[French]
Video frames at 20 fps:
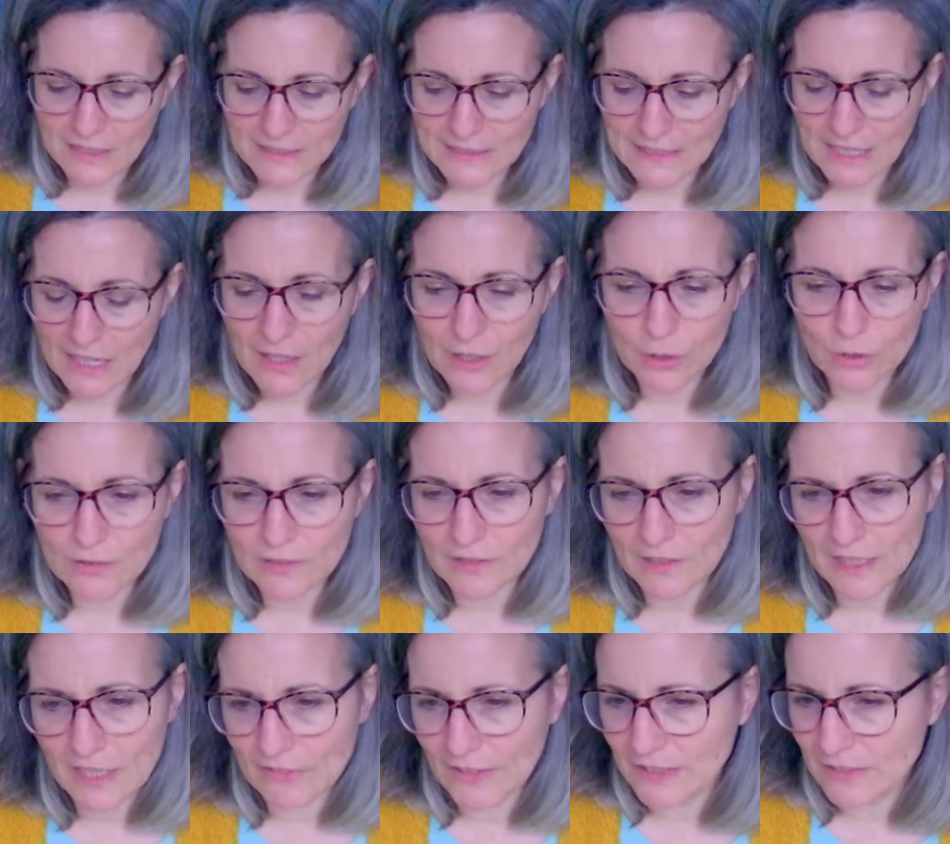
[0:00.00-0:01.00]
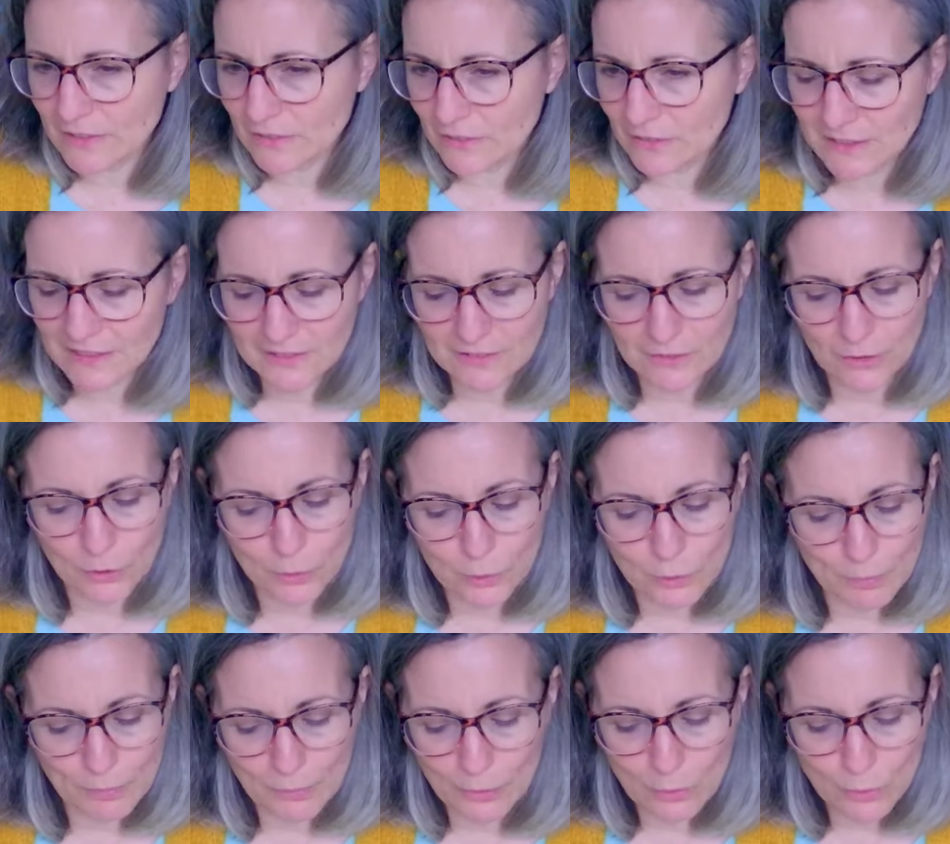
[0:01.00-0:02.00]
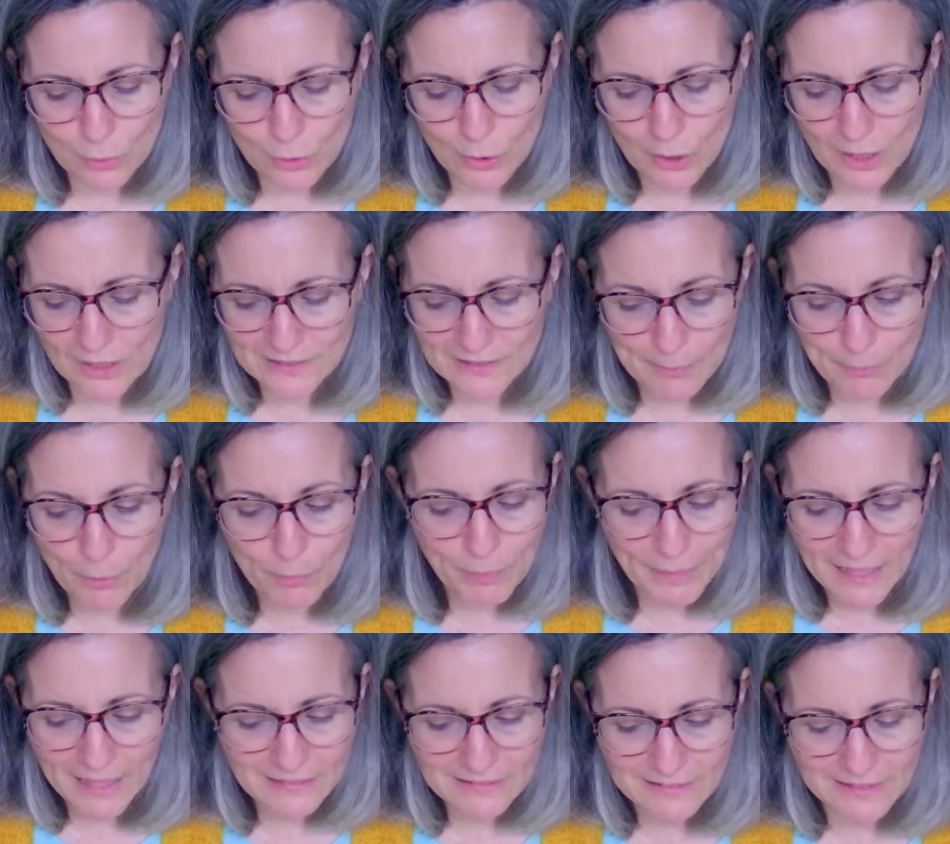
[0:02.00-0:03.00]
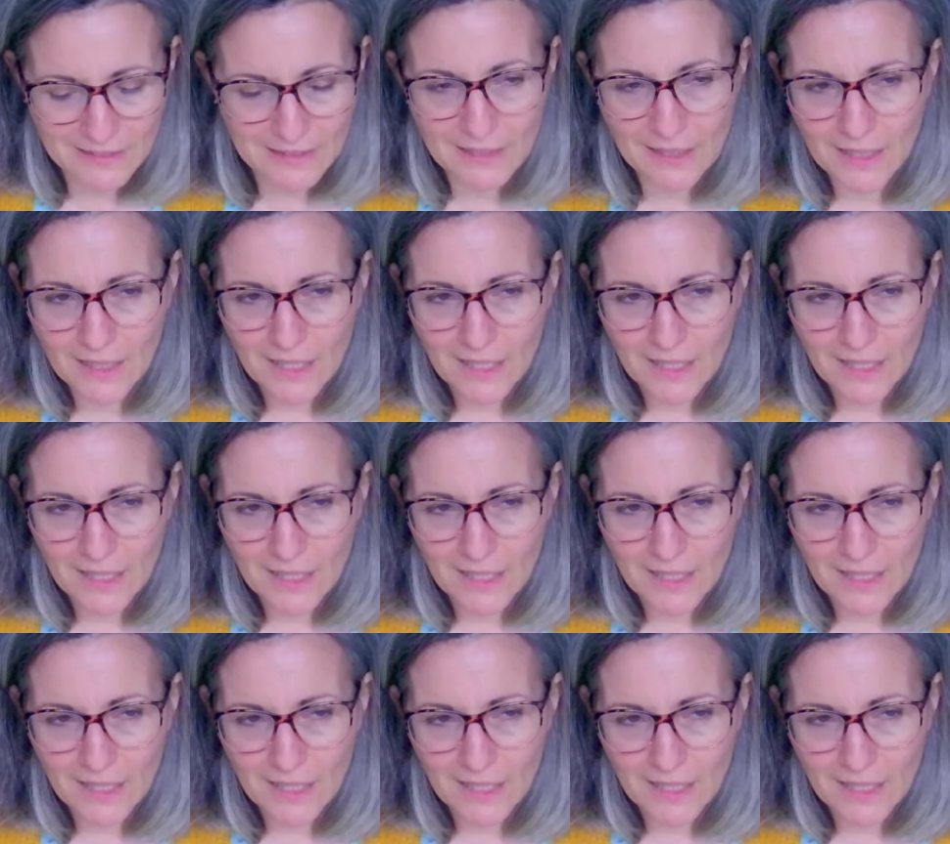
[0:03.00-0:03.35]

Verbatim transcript: Il y a un côté avec ce 10 de coupe où euh, ça peut pas rater.